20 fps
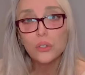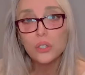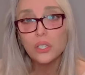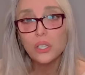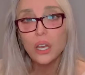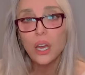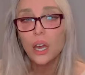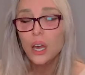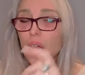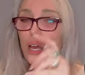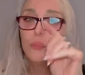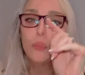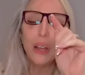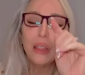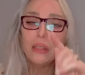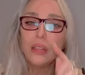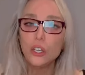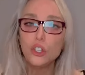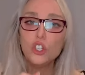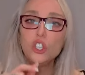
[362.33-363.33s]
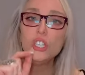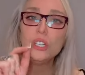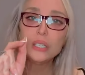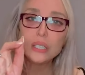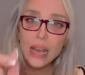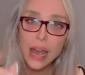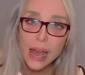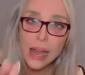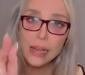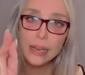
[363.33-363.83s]
così. Ma te ci
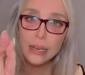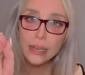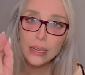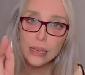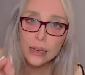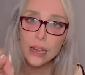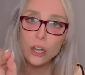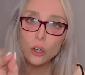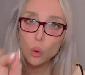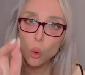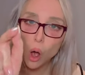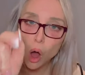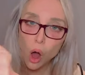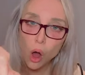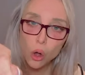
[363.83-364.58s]
sei lì nel